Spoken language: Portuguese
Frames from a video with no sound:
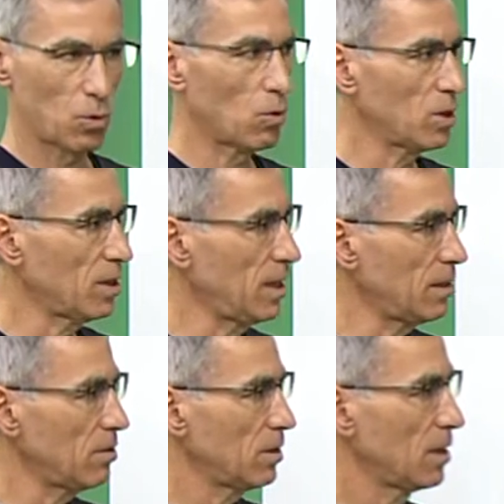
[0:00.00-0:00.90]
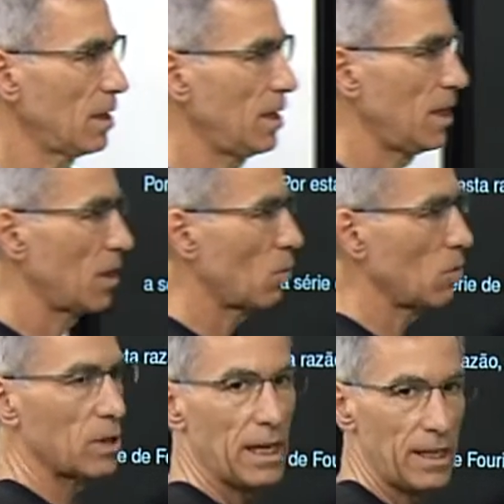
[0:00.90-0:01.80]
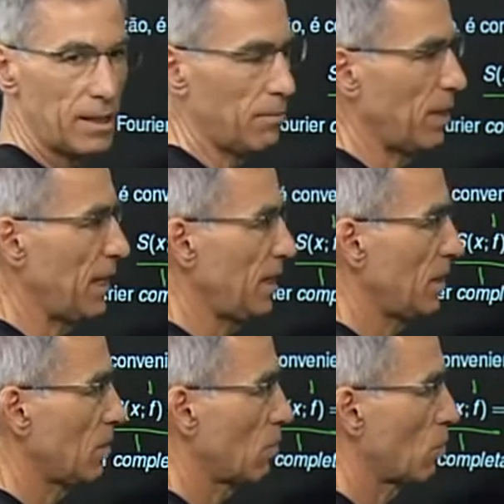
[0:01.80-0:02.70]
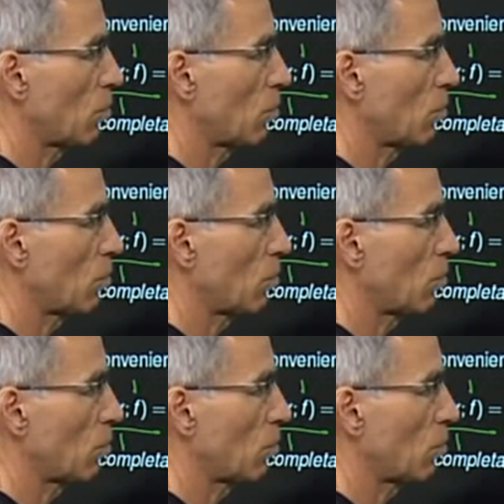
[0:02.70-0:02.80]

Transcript: cosseno e contém também o